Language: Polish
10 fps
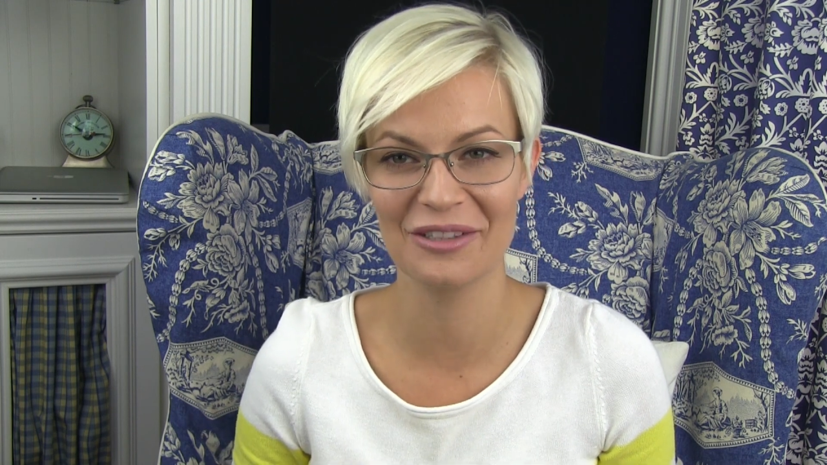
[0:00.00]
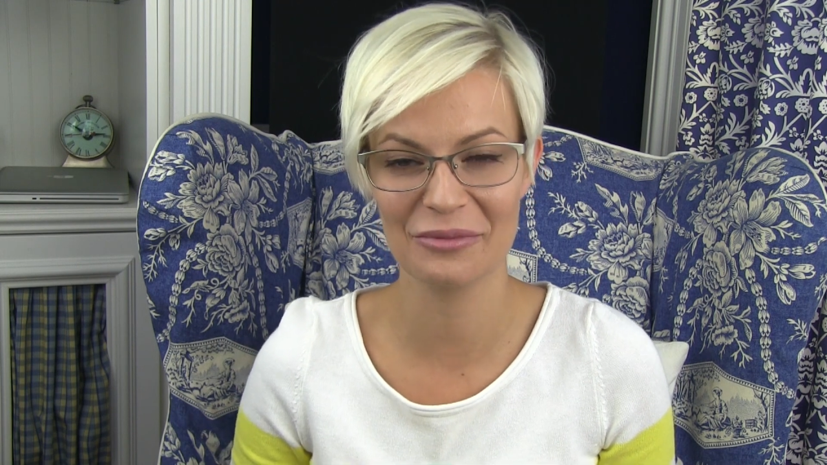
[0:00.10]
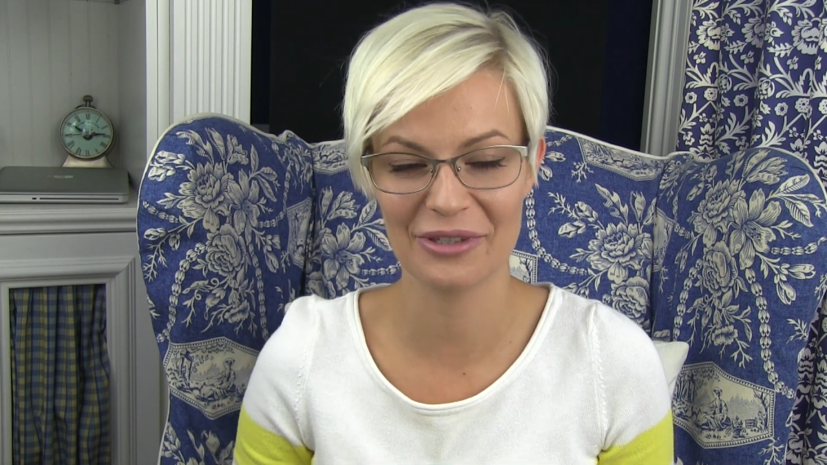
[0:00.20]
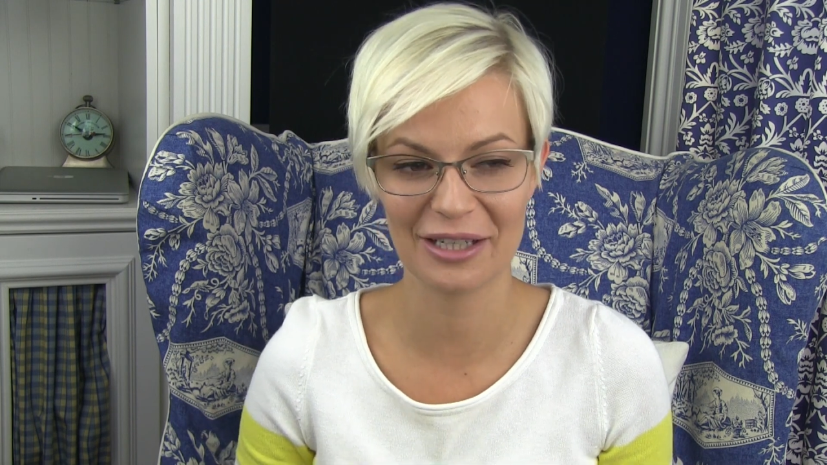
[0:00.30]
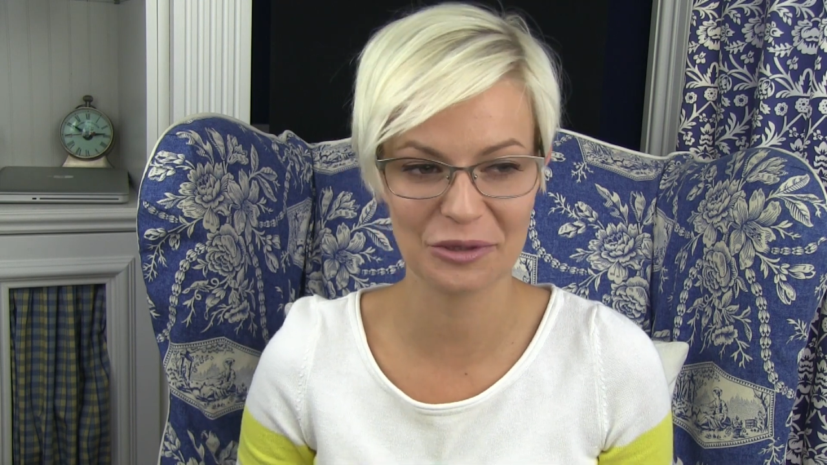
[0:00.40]

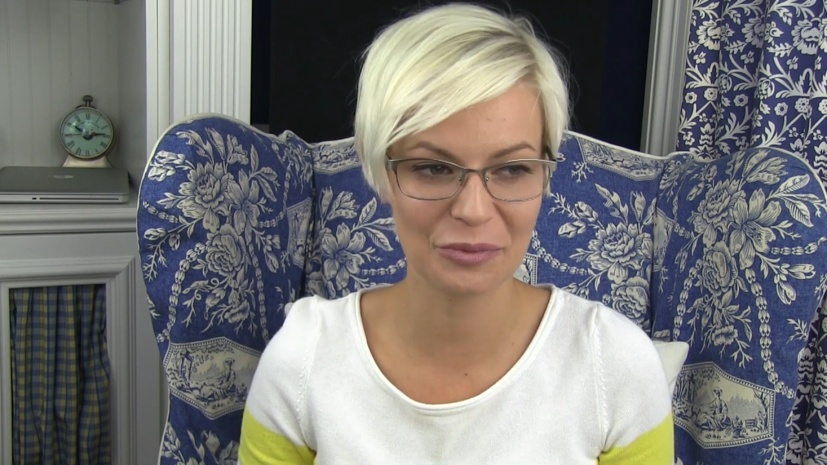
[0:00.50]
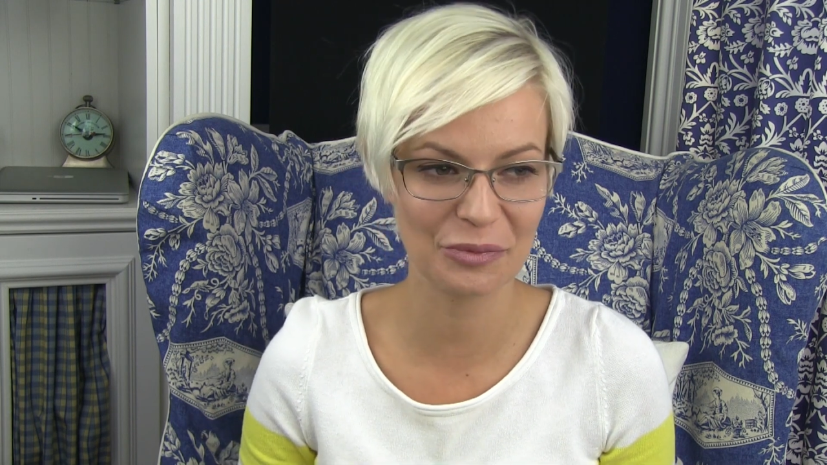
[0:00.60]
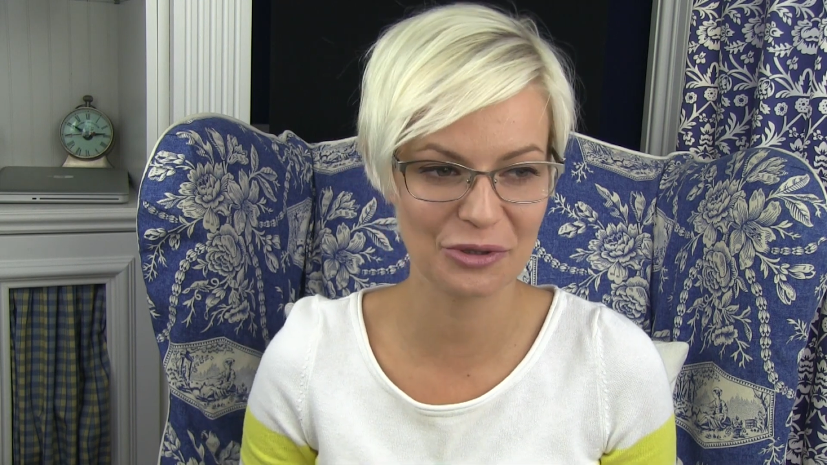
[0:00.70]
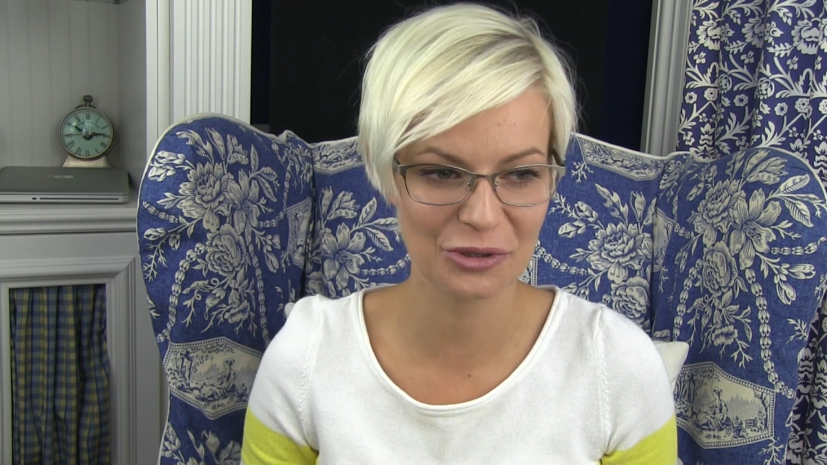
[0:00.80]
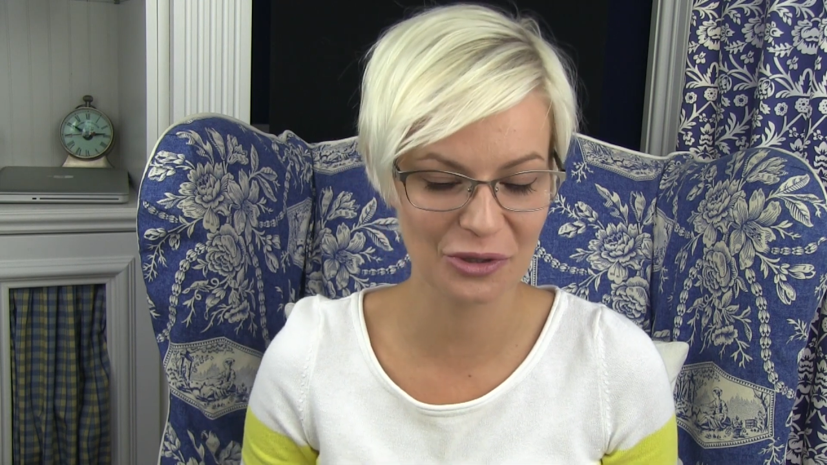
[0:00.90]
no bo jak to
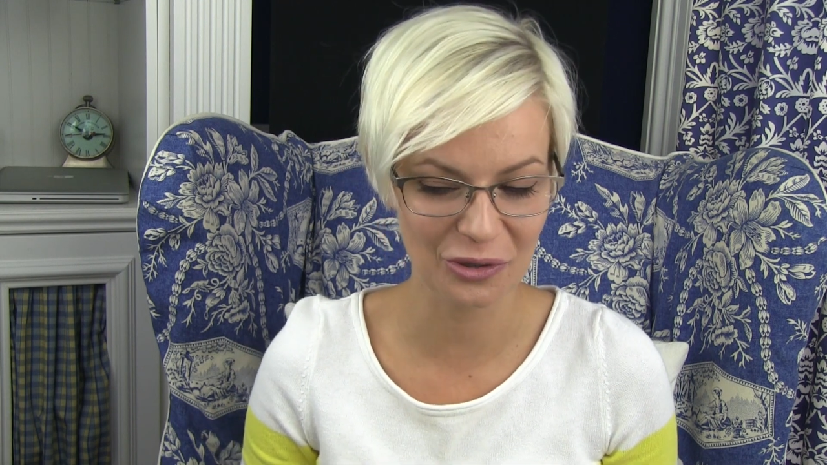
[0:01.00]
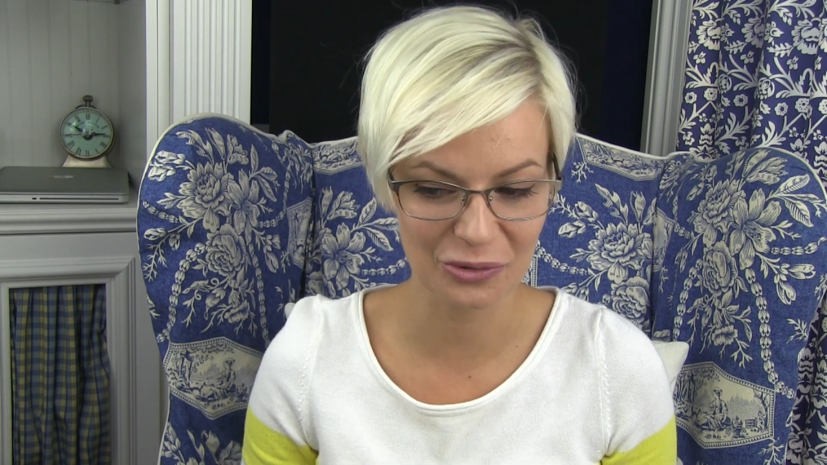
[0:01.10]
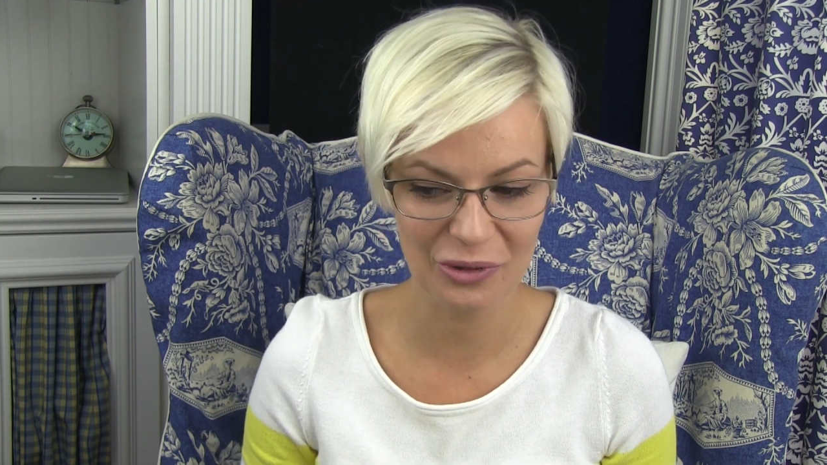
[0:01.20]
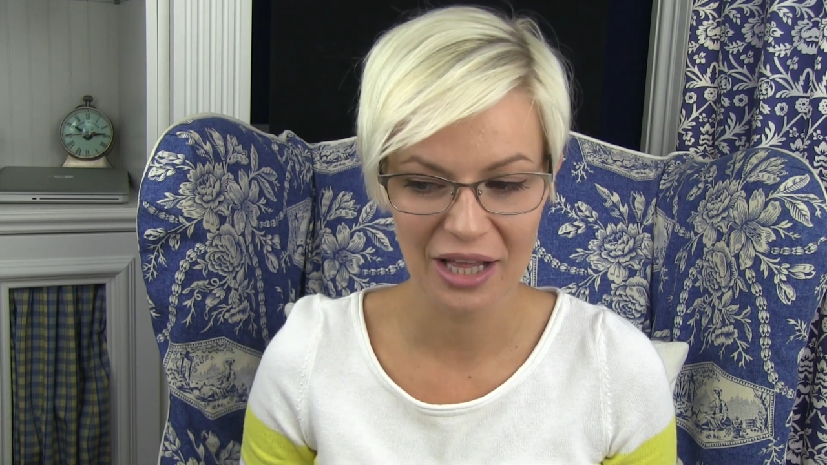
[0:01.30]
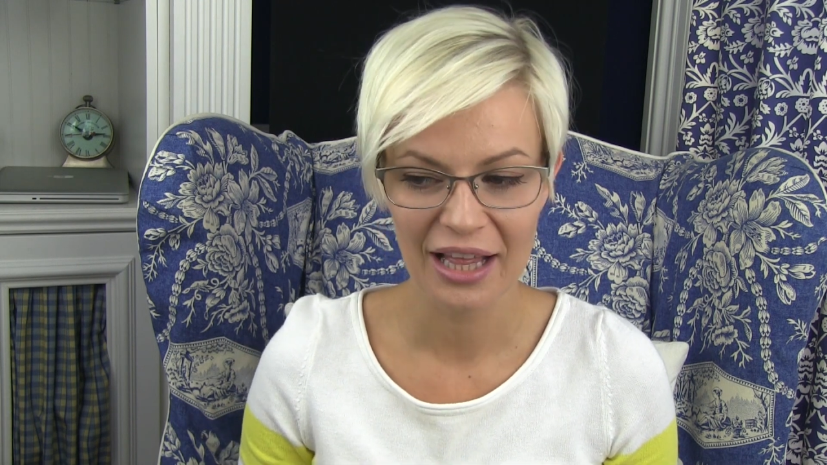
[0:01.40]
po
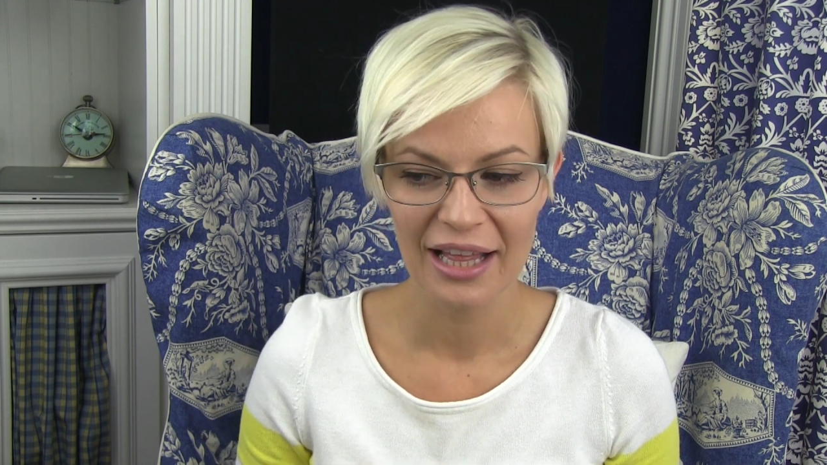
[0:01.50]
przedszkolu.